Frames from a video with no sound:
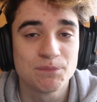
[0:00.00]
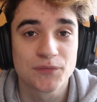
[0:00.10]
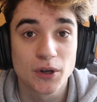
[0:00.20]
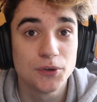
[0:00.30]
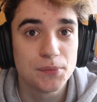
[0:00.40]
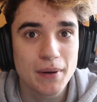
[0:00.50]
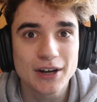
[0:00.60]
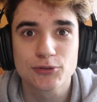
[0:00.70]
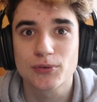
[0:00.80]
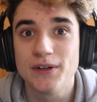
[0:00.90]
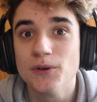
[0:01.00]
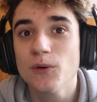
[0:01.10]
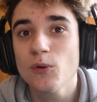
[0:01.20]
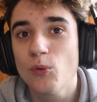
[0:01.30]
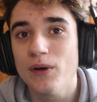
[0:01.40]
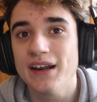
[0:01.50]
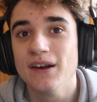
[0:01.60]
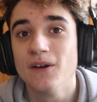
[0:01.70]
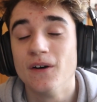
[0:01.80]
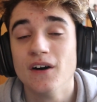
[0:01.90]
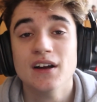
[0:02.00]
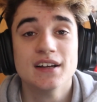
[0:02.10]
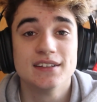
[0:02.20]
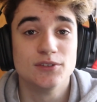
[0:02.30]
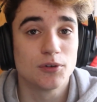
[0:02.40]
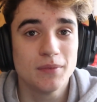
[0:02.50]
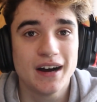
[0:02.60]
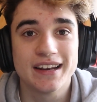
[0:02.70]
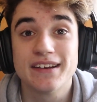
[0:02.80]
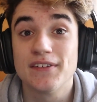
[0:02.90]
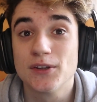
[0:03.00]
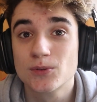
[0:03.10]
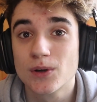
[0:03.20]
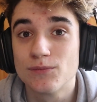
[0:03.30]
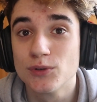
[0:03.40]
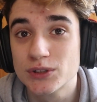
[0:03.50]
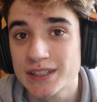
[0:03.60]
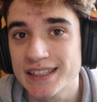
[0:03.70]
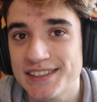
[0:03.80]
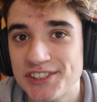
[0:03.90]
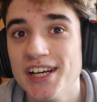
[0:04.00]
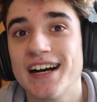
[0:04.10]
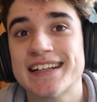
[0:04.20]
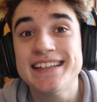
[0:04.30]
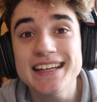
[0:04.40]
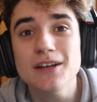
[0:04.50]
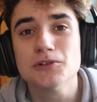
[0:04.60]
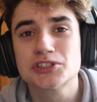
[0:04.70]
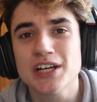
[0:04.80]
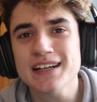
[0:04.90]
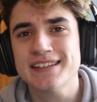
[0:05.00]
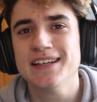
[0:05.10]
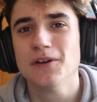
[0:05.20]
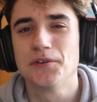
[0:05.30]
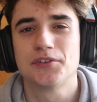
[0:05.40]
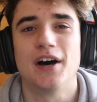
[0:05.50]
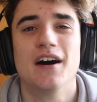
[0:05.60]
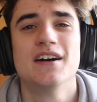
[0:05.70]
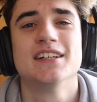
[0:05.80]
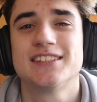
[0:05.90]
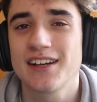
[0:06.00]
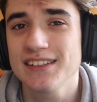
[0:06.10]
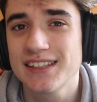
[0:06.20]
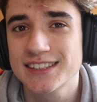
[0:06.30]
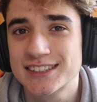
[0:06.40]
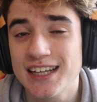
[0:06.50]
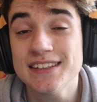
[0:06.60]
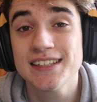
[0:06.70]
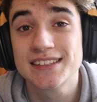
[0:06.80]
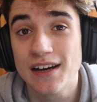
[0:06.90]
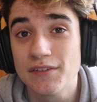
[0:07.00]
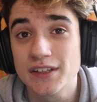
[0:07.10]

mm, quello di Pasqua e non quello video normale, il 21V13A, chi lo sa, chi lo sa, sarà interessante da